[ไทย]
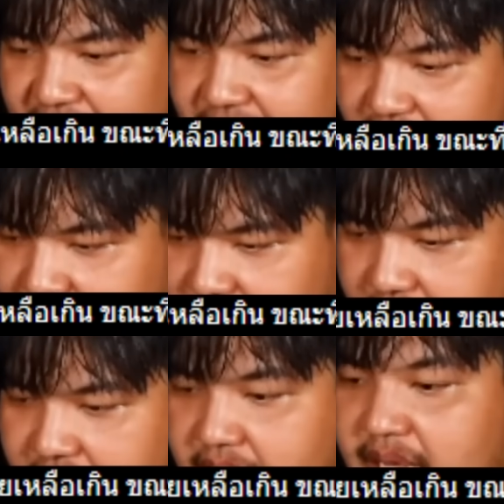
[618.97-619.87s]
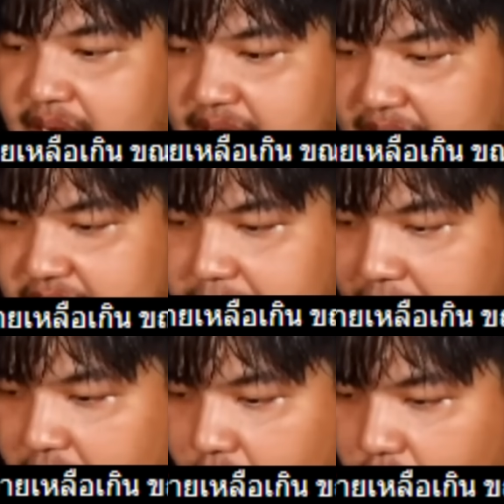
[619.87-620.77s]
กันง่ายเหลือเกิน ขณะ
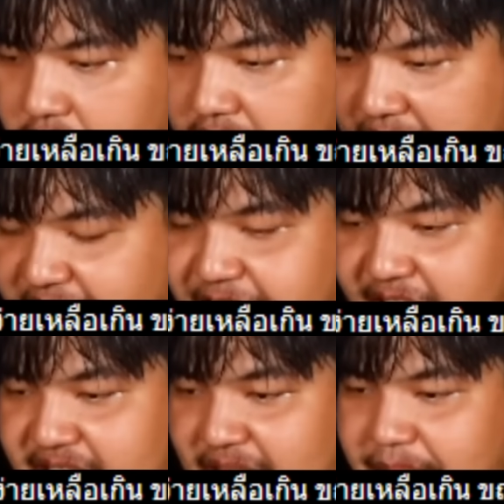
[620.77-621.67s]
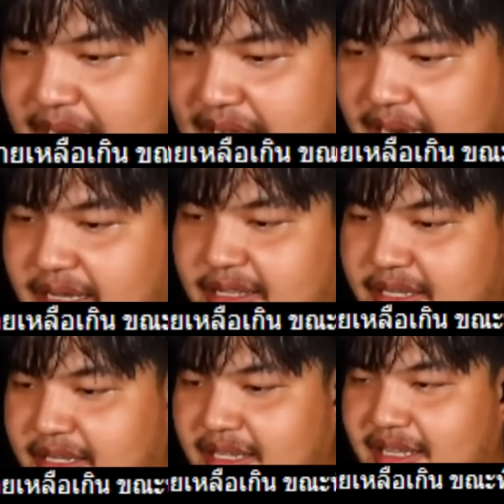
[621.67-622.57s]
ที่บางคนหาแฟนแทบไม่ได้เล
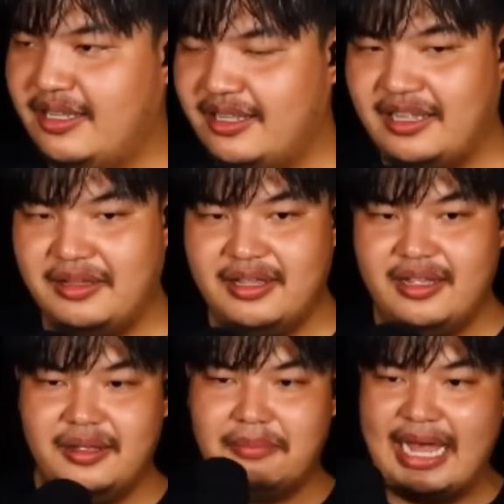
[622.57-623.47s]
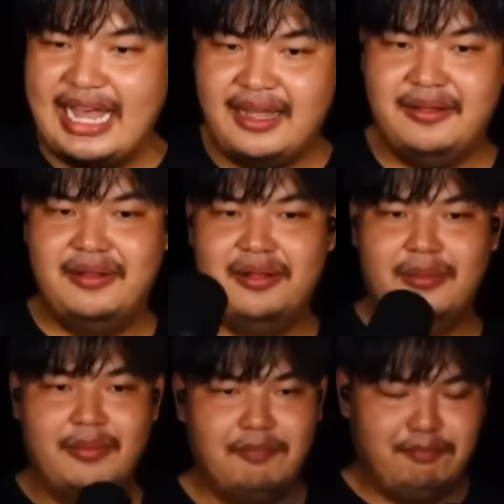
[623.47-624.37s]
ย มา
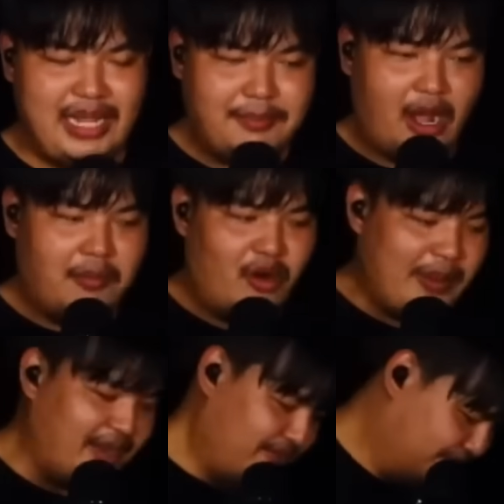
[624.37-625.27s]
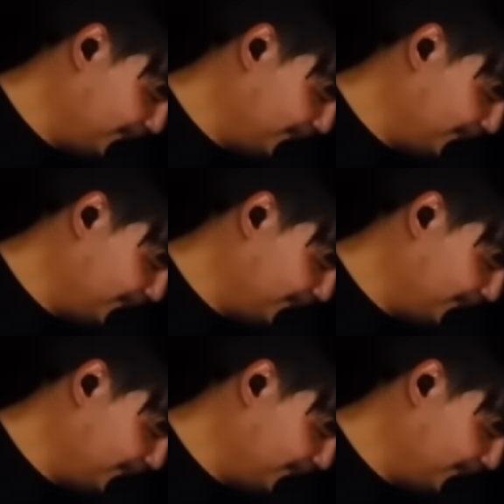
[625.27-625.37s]
บิ๊กบอกโมเมน